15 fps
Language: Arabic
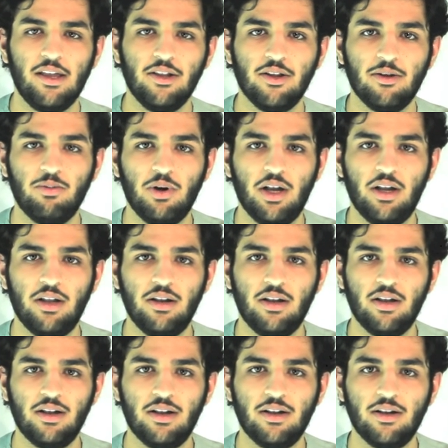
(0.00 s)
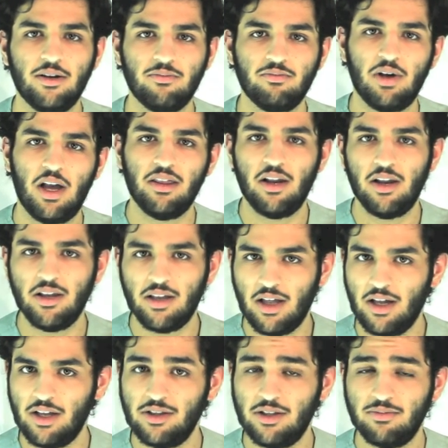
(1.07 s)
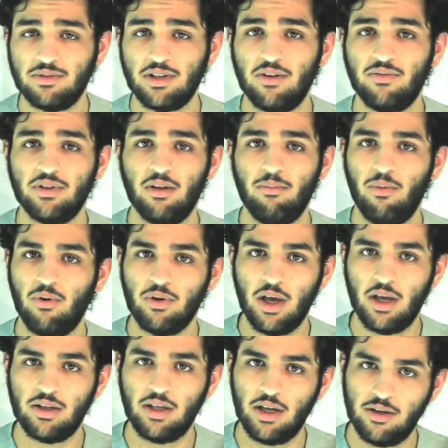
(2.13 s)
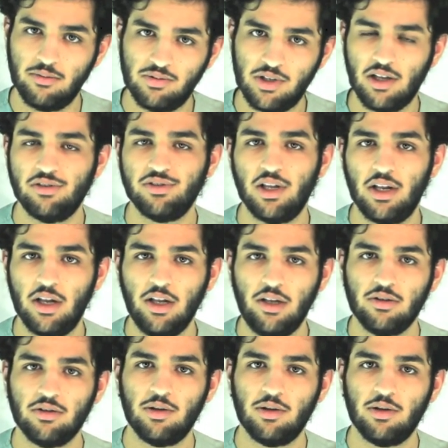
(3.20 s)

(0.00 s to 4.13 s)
طبعا آه هذا اللي كان عندي بسالفه البلوكات يعني بشكل سريع